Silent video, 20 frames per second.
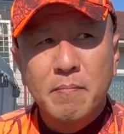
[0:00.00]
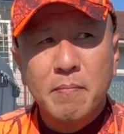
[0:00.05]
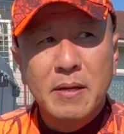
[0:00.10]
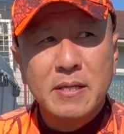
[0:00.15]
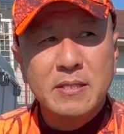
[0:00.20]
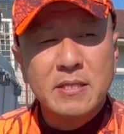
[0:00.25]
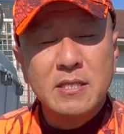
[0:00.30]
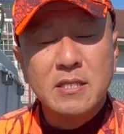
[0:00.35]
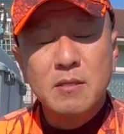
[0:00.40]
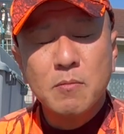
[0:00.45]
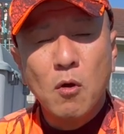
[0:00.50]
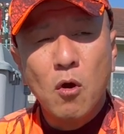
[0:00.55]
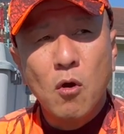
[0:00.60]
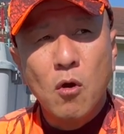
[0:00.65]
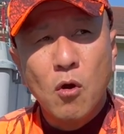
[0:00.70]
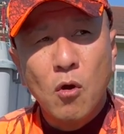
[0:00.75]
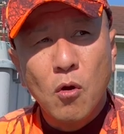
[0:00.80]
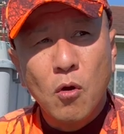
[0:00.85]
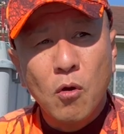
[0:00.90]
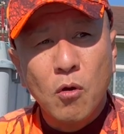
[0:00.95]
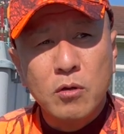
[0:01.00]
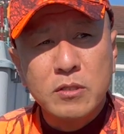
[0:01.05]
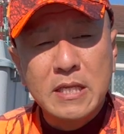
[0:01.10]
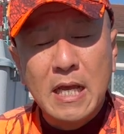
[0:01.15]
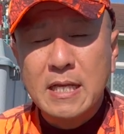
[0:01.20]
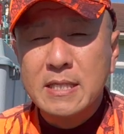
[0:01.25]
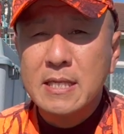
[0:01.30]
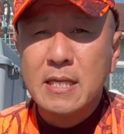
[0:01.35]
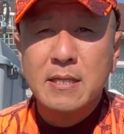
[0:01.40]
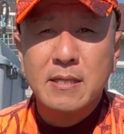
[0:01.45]
いずれにしても
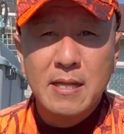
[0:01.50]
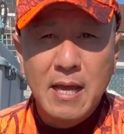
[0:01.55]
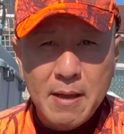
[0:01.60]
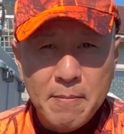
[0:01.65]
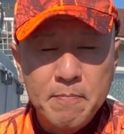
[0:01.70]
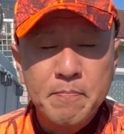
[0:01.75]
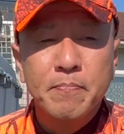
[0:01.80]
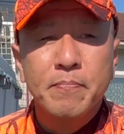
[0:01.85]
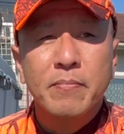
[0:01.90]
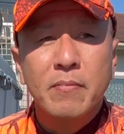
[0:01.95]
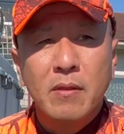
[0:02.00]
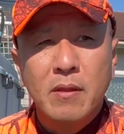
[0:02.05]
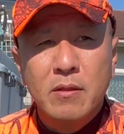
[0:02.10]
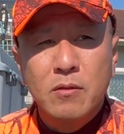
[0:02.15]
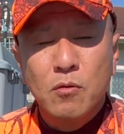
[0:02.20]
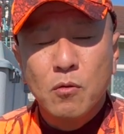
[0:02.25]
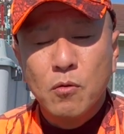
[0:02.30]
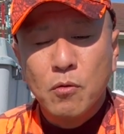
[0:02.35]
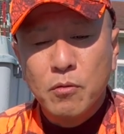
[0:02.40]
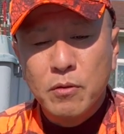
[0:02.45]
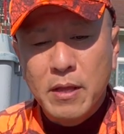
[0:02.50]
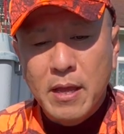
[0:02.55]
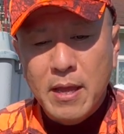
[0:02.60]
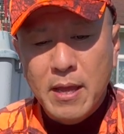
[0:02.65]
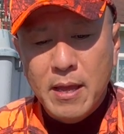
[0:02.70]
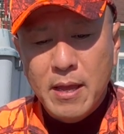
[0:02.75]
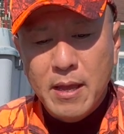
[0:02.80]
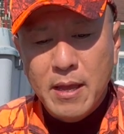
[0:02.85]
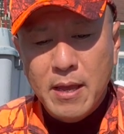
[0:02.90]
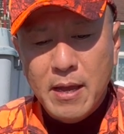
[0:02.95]
最善なところ
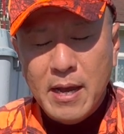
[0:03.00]
で